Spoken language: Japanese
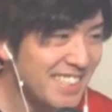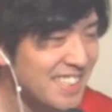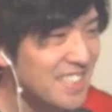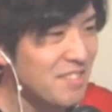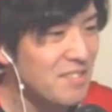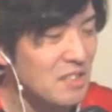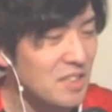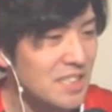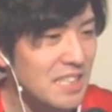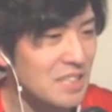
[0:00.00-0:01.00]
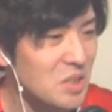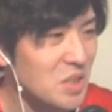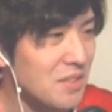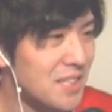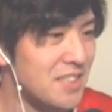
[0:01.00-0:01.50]
今のは正当
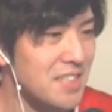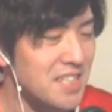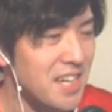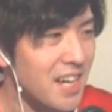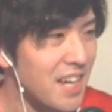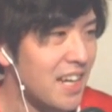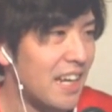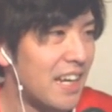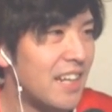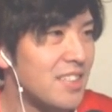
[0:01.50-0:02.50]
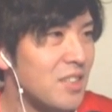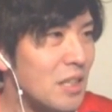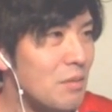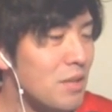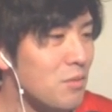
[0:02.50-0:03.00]
なファールでした。ちょっと
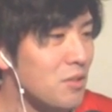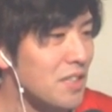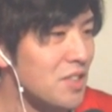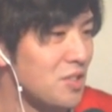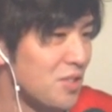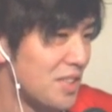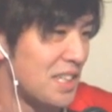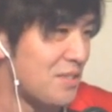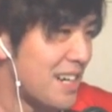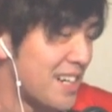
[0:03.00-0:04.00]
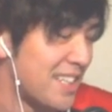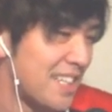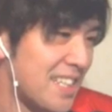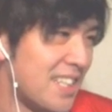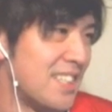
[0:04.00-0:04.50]
今ね、僕一瞬すぎて分かんな
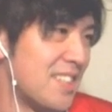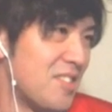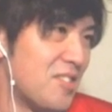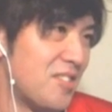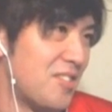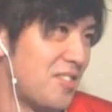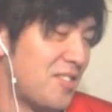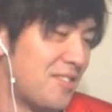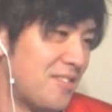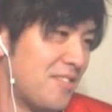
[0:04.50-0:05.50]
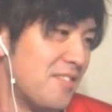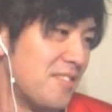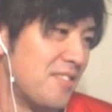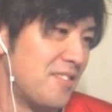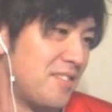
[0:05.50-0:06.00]
かったんですけど、
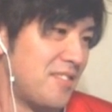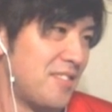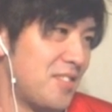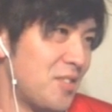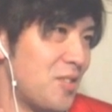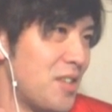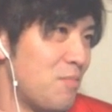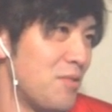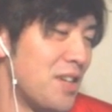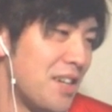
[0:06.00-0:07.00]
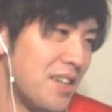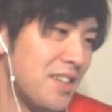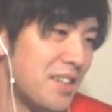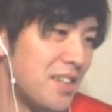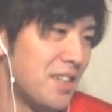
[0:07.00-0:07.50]
ちょっと
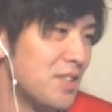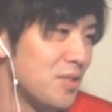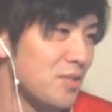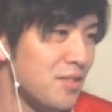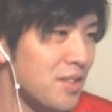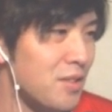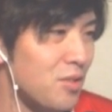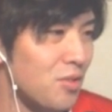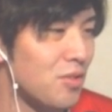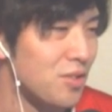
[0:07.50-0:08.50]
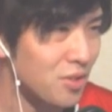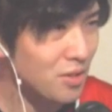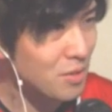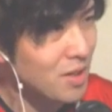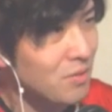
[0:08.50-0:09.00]
リプレイするんで、そこをちょっ
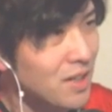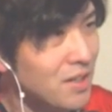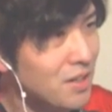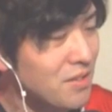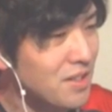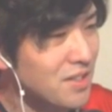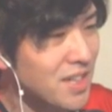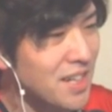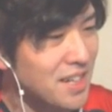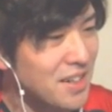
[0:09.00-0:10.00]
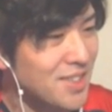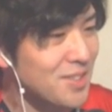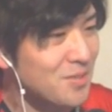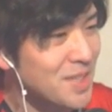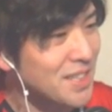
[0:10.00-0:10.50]
と今のファールかファールじゃないかは、ちょっ
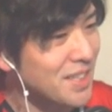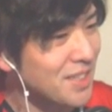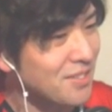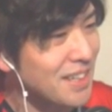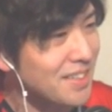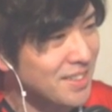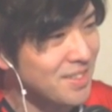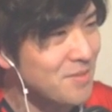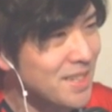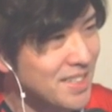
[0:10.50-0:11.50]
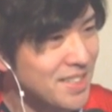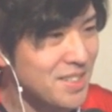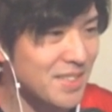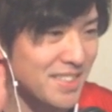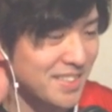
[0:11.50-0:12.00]
と皆さんの判断にお任せ
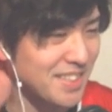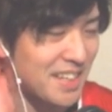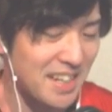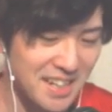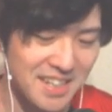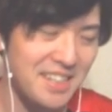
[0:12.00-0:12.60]
します。はい。